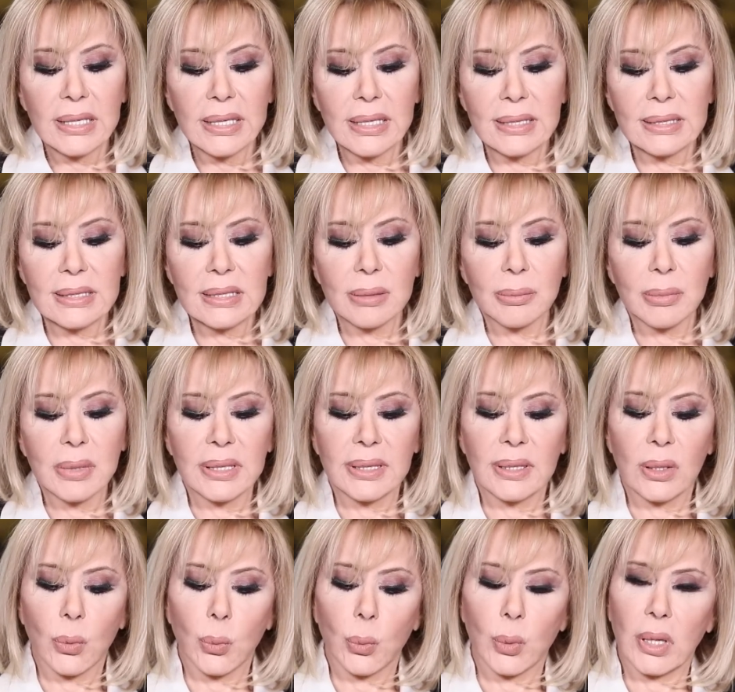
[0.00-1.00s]
لازم
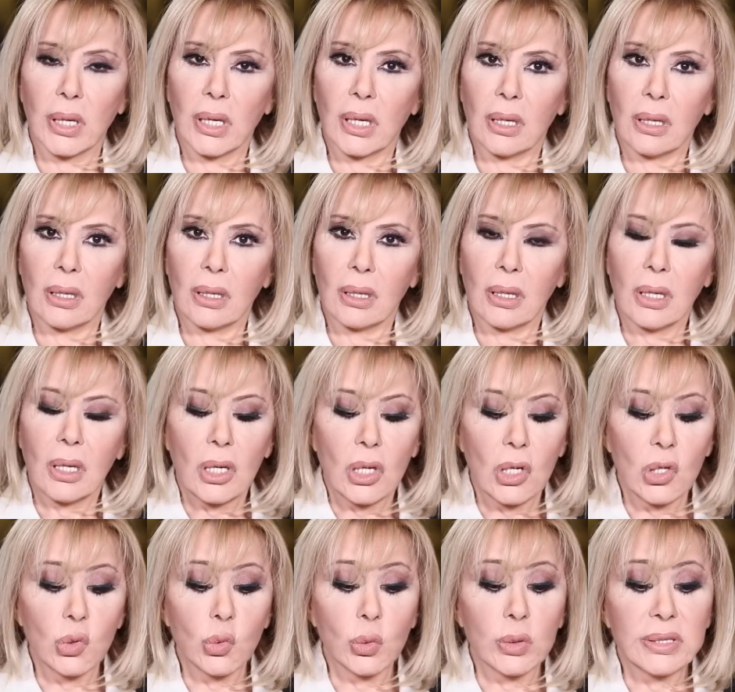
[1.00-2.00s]
ننوه
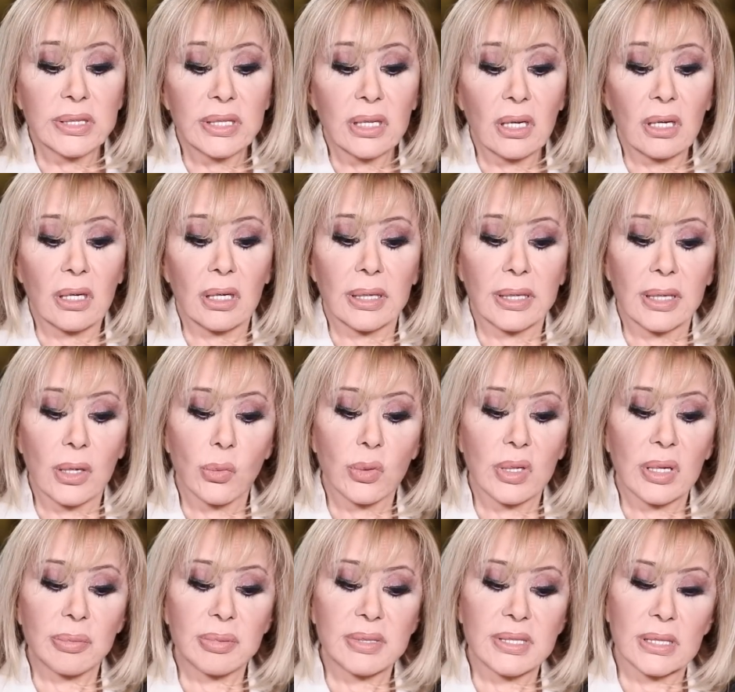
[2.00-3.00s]
انه انتقال
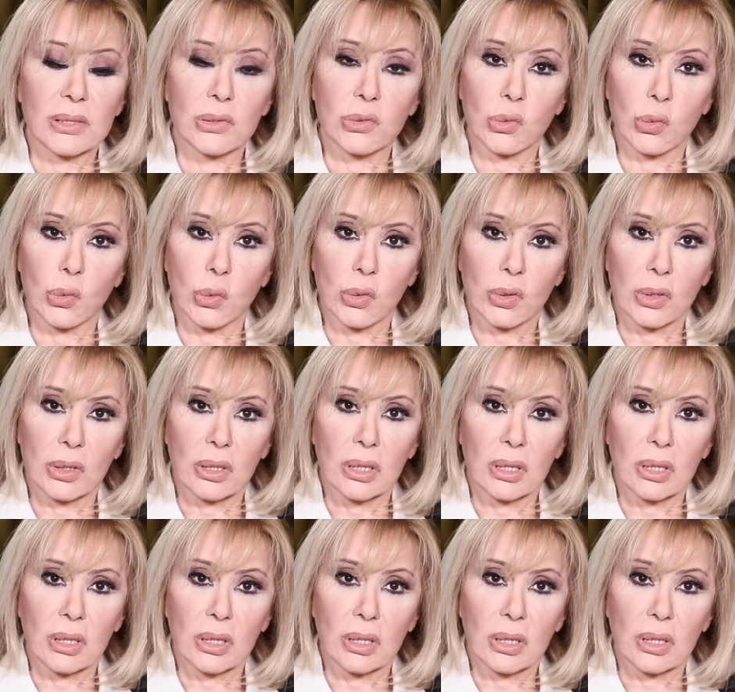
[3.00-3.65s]
كوكب ساتيرن